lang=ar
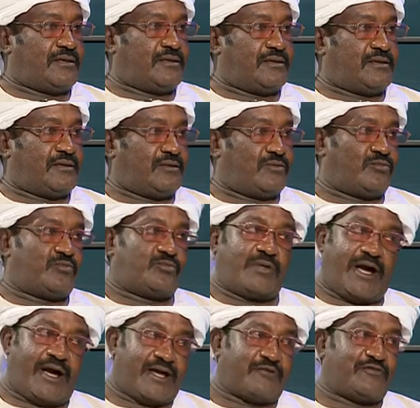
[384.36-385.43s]
لو انت
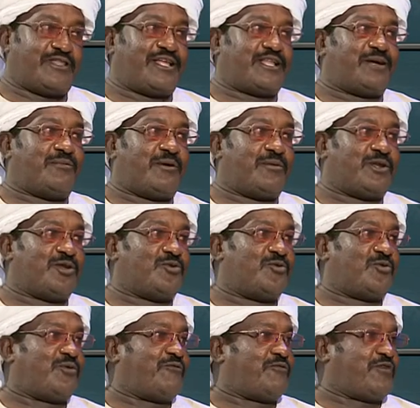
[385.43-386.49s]
عارف انت تماما انه
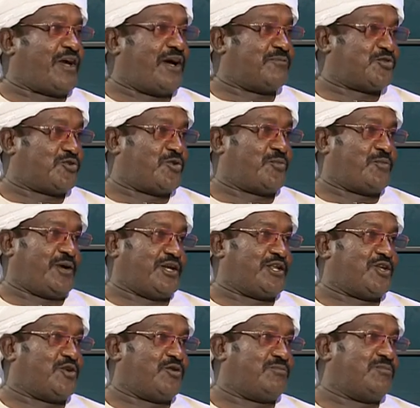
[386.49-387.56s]
في 45
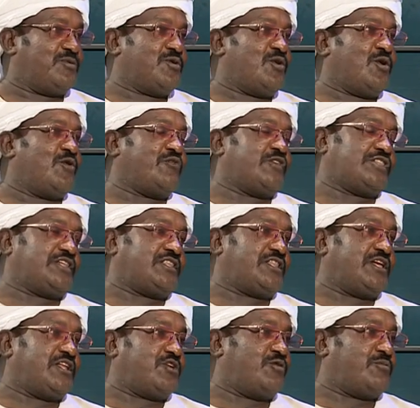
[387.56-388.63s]
يوم في
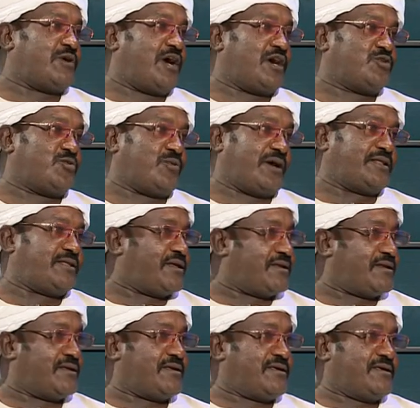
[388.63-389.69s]
60 يوم يا جرعتين
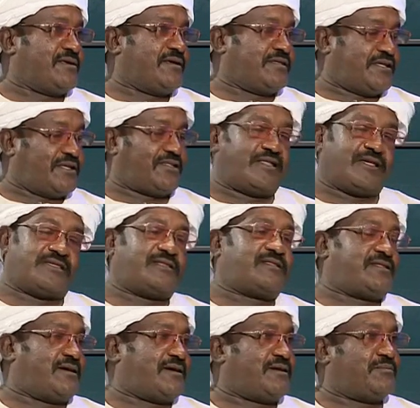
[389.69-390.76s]
ايوه 6 6
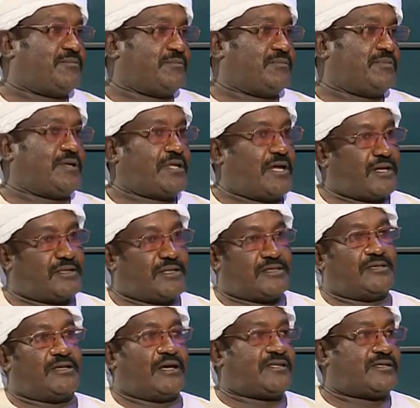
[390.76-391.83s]

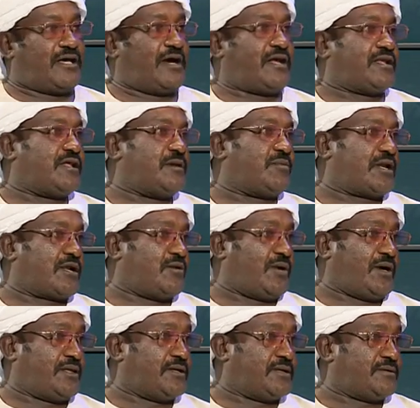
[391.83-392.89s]
بتاخذ السعر لمره
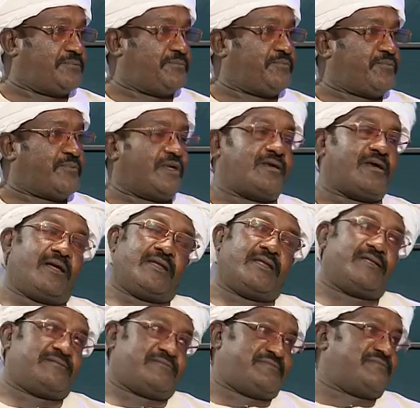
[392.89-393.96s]
واحده
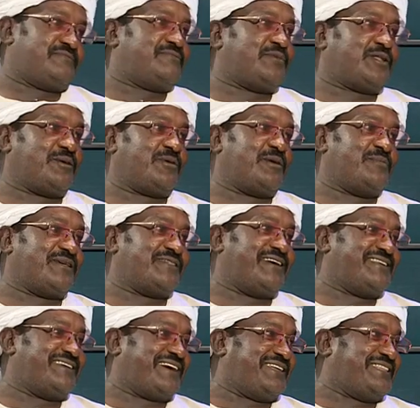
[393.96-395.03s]
يعني بتبقى
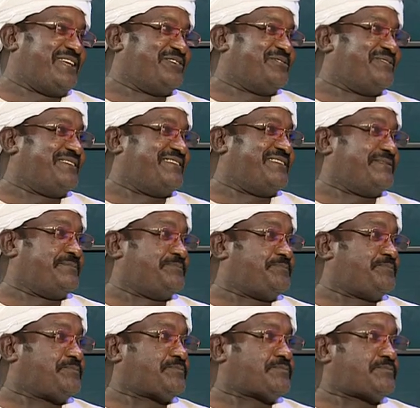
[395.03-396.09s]
ميزانيه ومن كتير. ناحيه الغذاء هل
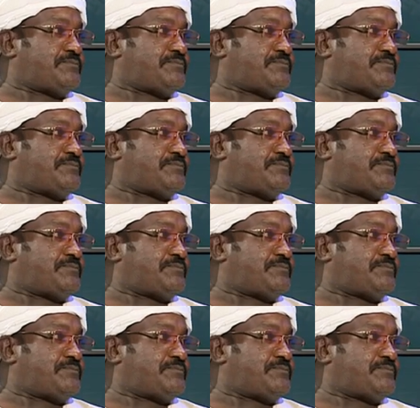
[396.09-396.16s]
في غذاء